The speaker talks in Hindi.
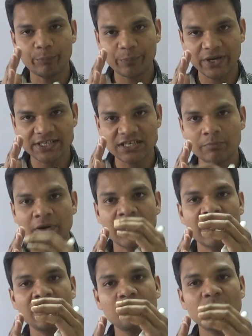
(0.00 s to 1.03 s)
प्रेशर
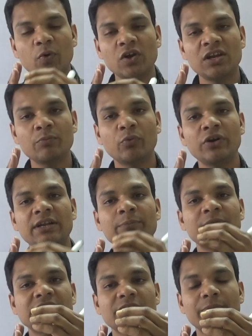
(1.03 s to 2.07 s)
बढ़ाने पर बॉइलिंग पॉइंट
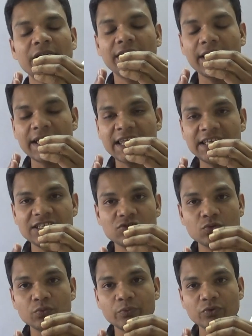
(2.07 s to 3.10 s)
टेम्परेचर बढ़ेगा यानी कि जो